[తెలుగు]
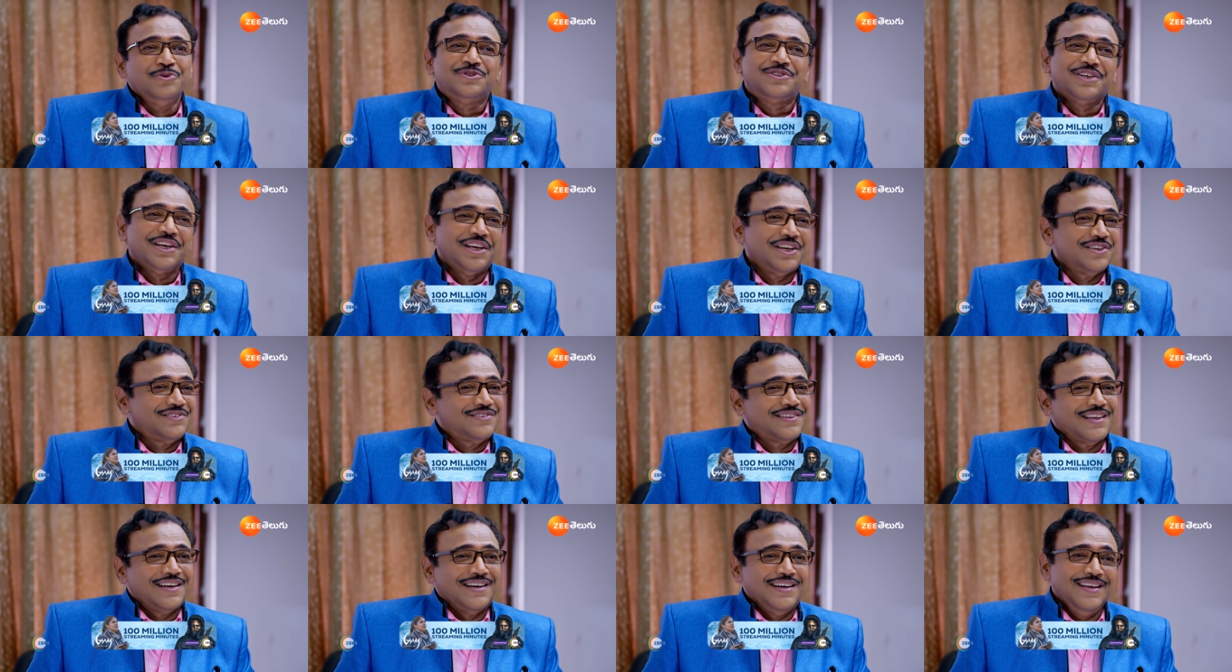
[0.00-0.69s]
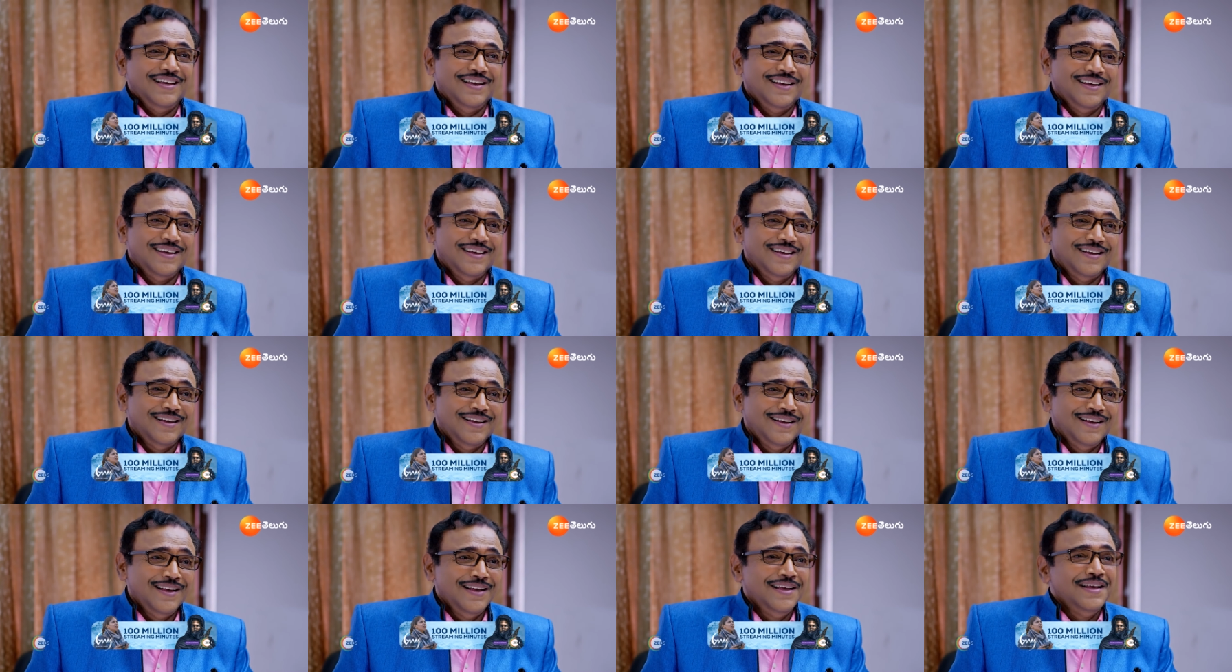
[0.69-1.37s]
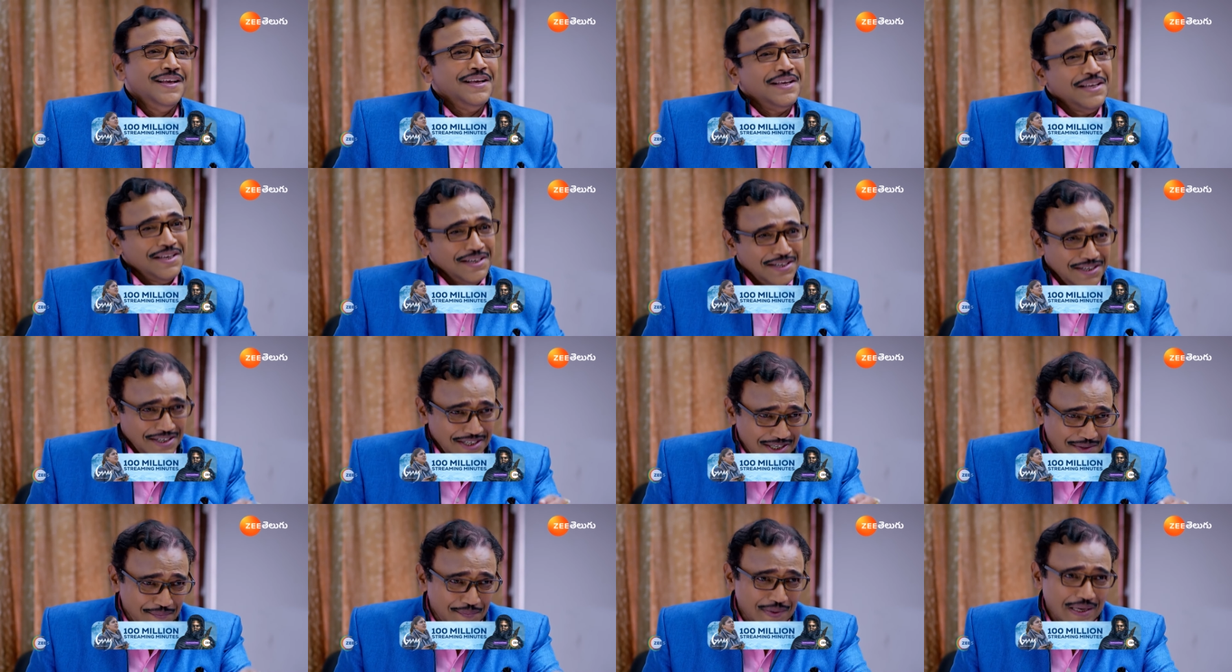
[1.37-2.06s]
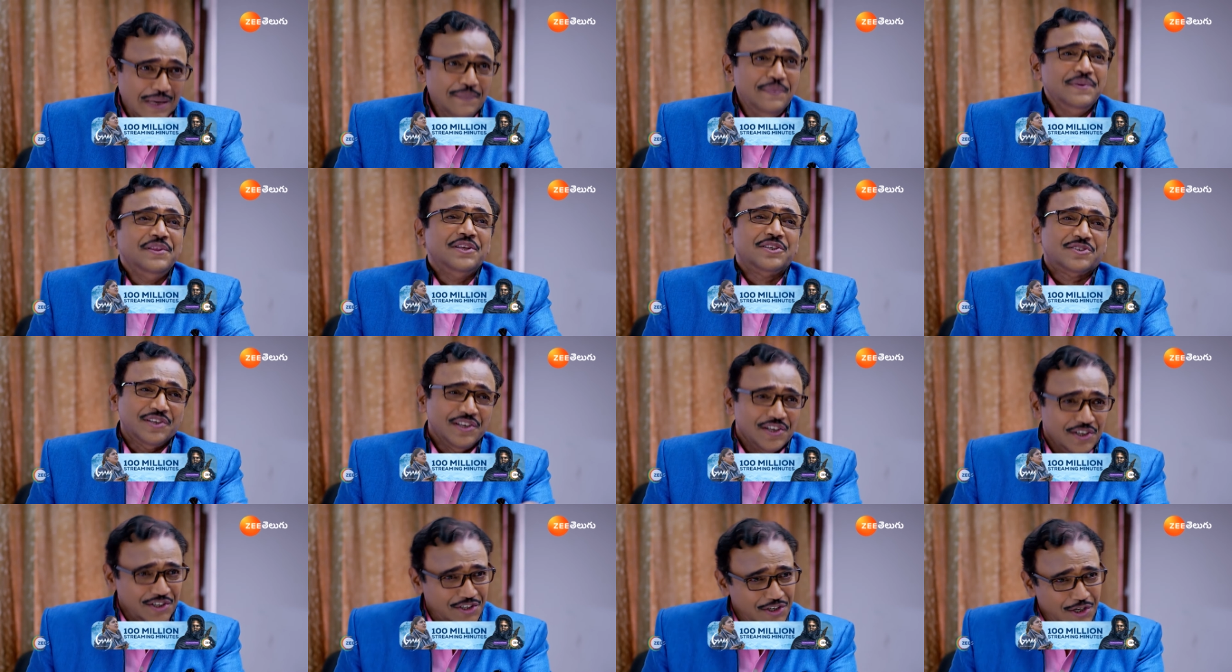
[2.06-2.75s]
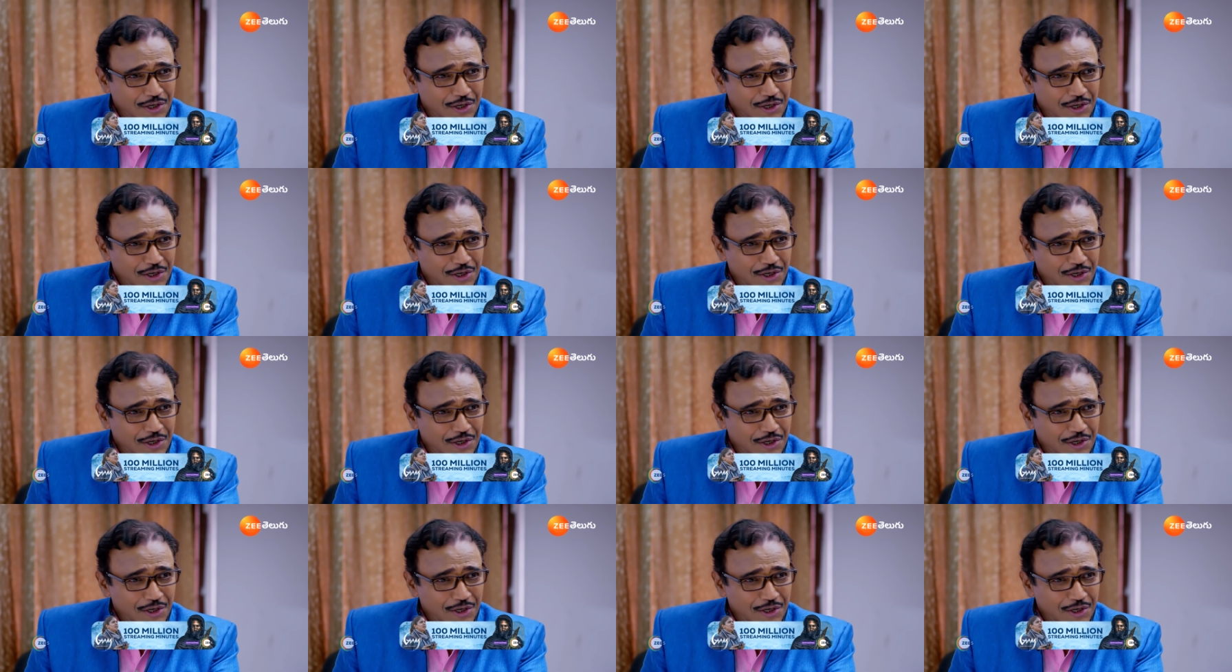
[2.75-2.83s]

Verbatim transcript: నువ్వు చెయ్యక తల్లి నీ బేబీని తీసుకొని